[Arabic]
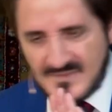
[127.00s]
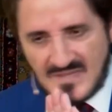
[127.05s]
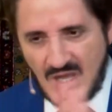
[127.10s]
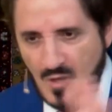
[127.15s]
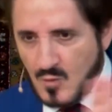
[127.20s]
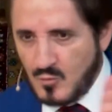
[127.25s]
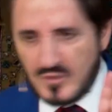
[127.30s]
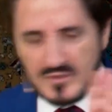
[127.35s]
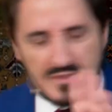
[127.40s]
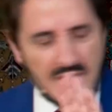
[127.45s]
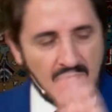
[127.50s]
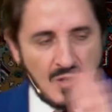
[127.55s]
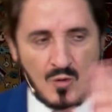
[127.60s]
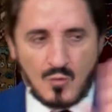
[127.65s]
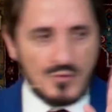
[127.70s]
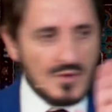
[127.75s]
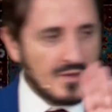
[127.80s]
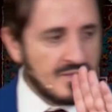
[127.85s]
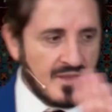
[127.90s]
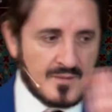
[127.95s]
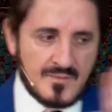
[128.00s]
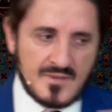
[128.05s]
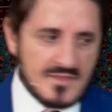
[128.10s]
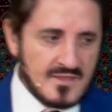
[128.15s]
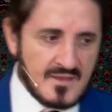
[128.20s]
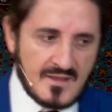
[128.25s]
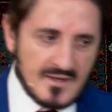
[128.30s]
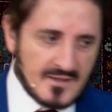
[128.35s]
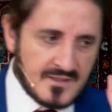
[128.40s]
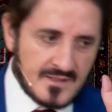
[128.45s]
لا أريد أن أقول أكثر من
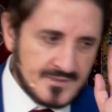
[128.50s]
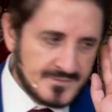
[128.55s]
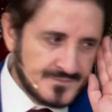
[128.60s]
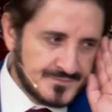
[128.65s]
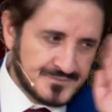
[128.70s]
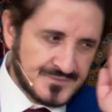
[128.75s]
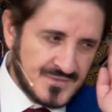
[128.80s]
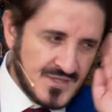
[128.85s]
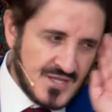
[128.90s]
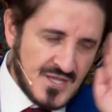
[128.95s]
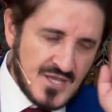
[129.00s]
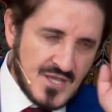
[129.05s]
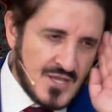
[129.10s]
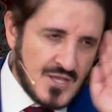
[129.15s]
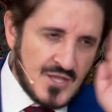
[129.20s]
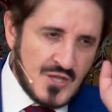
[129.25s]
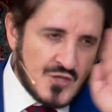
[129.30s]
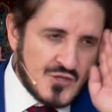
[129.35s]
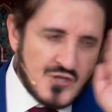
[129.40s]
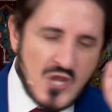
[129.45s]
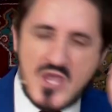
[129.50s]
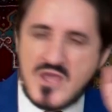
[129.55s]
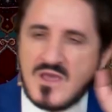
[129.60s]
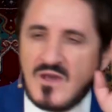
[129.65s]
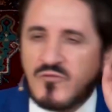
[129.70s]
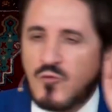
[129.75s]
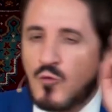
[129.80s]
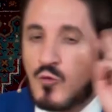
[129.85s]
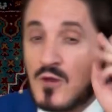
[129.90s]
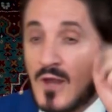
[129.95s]
ذلك شيء
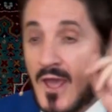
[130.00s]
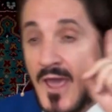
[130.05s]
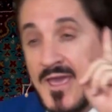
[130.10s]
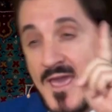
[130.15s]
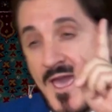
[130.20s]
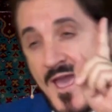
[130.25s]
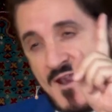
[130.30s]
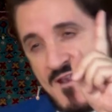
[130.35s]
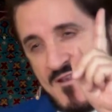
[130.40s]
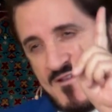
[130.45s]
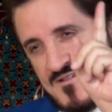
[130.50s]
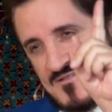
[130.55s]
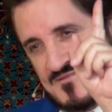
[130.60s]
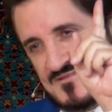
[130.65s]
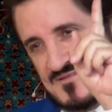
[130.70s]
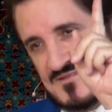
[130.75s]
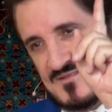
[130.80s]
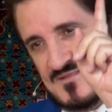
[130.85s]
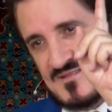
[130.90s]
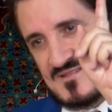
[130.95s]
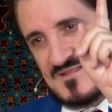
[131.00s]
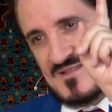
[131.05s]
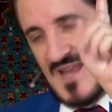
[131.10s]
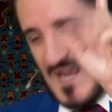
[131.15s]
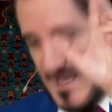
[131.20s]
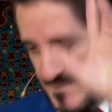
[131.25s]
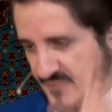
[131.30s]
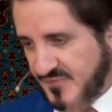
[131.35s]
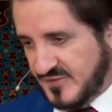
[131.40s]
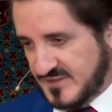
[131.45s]
يفوق الخيال
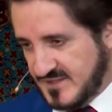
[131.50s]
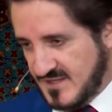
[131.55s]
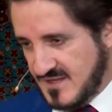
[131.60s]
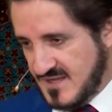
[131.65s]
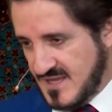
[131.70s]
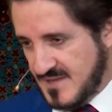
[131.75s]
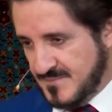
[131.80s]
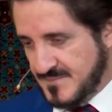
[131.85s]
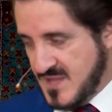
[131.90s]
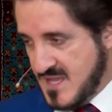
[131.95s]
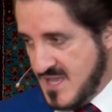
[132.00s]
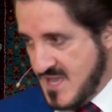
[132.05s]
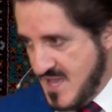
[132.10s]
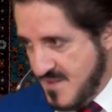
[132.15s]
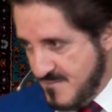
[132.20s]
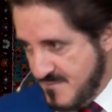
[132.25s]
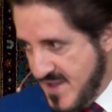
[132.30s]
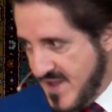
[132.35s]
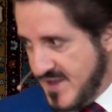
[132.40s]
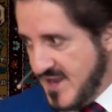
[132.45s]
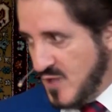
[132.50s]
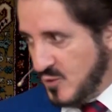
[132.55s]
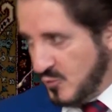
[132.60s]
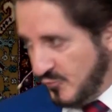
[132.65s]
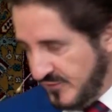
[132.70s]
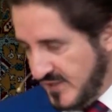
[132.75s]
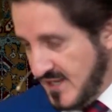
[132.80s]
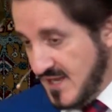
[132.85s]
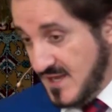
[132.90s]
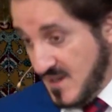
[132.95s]
لكن بفضل الله ما نحن
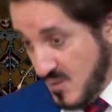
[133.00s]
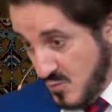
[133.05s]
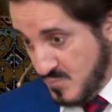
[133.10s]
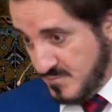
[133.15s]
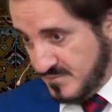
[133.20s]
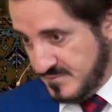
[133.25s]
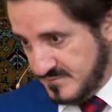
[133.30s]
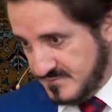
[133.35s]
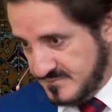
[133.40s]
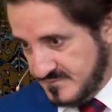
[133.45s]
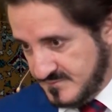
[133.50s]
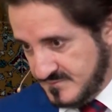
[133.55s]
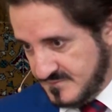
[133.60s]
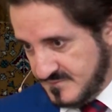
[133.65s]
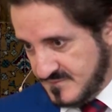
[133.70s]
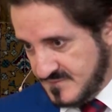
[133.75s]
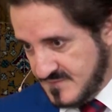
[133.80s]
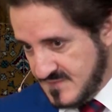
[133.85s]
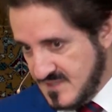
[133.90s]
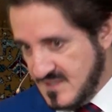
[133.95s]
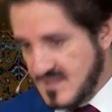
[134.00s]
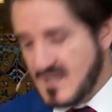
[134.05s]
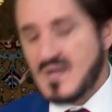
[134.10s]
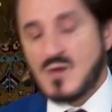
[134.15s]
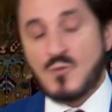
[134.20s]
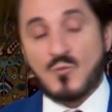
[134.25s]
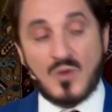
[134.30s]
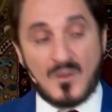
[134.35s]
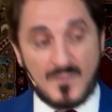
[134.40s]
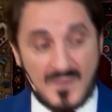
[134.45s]
فيه اليوم
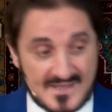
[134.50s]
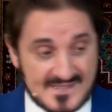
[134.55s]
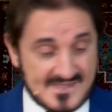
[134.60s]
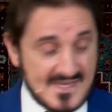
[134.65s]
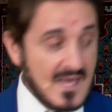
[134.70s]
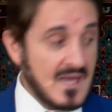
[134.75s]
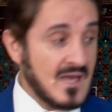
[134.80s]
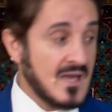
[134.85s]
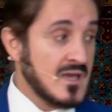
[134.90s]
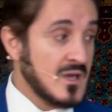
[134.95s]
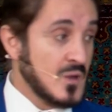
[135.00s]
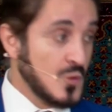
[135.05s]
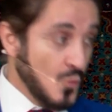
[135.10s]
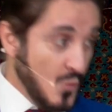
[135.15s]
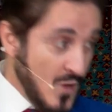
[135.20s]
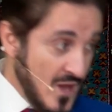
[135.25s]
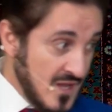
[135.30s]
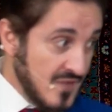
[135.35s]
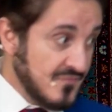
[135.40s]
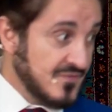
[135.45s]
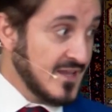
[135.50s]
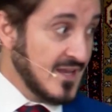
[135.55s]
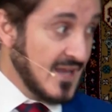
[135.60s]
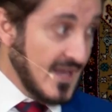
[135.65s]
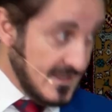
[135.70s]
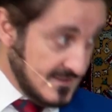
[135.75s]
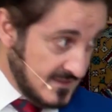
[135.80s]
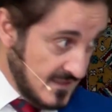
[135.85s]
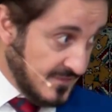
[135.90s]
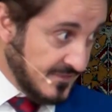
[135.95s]
وما سنوالي فيه
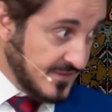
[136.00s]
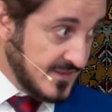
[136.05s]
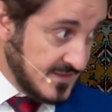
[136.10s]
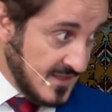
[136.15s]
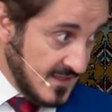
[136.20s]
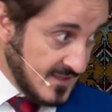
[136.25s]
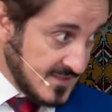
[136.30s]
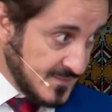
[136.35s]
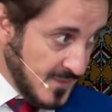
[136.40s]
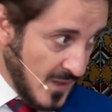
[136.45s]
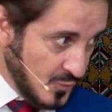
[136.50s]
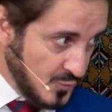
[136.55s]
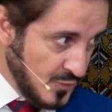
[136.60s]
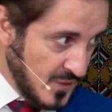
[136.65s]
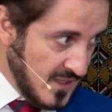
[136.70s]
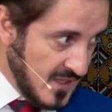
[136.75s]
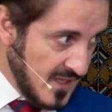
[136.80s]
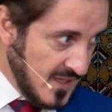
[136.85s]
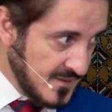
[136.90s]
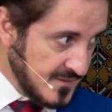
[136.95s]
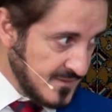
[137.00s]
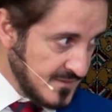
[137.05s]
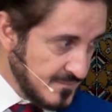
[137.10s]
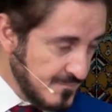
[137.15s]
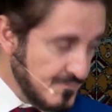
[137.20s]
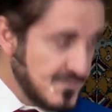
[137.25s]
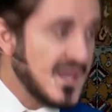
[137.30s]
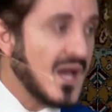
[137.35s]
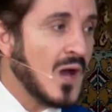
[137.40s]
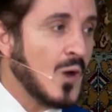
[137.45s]
الحديث في الدرس بعون الله
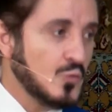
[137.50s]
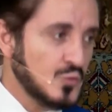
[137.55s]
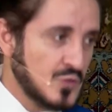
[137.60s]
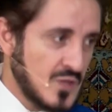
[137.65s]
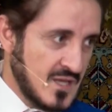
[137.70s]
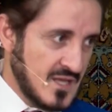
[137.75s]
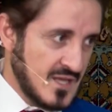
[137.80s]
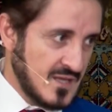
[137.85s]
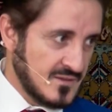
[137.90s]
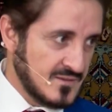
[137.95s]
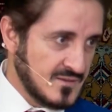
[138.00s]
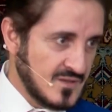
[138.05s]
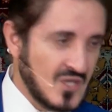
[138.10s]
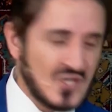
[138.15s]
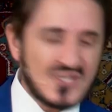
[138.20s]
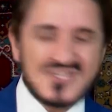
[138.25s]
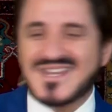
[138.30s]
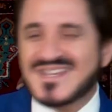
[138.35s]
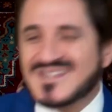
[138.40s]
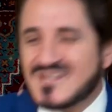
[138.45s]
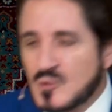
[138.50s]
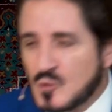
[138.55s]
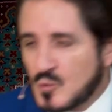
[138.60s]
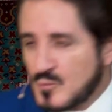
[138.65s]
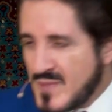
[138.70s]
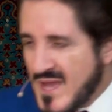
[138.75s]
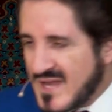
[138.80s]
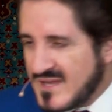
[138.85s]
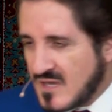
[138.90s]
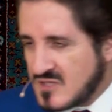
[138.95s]
بعون الله جدير
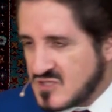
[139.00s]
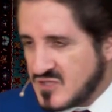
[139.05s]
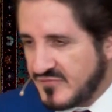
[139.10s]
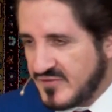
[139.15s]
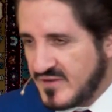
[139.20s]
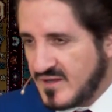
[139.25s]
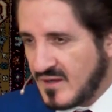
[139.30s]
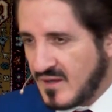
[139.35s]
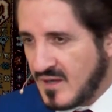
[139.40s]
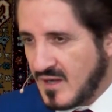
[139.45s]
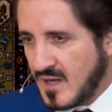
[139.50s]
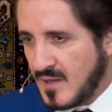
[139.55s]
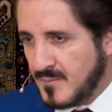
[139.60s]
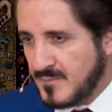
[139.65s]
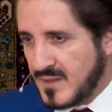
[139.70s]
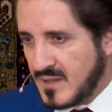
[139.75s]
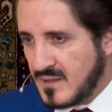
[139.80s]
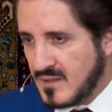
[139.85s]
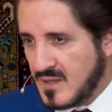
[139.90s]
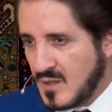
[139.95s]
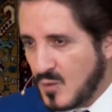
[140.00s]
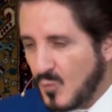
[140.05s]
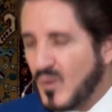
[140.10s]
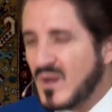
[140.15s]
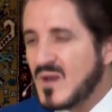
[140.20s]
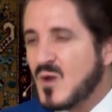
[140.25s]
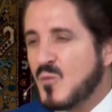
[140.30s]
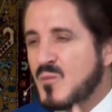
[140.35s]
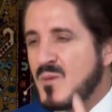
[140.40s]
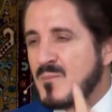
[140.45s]
بأن يكشف النقاب
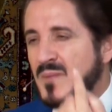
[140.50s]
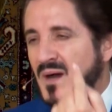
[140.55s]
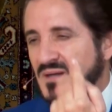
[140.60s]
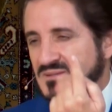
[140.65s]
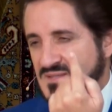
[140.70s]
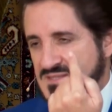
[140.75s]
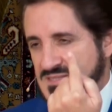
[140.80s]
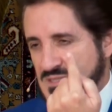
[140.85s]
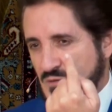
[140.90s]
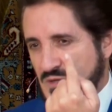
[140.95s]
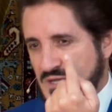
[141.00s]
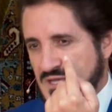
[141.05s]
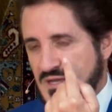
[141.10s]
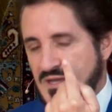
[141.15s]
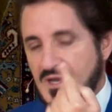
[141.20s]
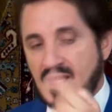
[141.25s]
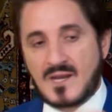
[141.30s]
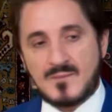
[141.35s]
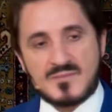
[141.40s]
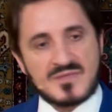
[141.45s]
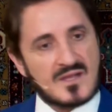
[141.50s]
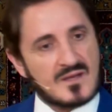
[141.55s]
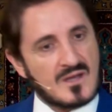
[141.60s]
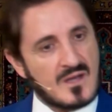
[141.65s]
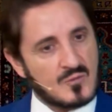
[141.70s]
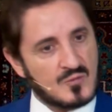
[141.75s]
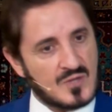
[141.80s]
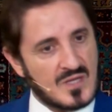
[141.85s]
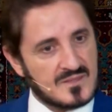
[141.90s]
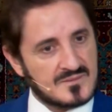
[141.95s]
ولو من بعض الزوايا عن أمثال
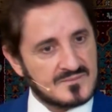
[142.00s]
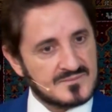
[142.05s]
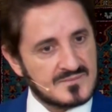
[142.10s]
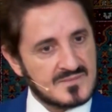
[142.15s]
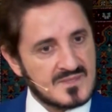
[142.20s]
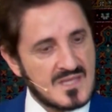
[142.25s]
هؤلاء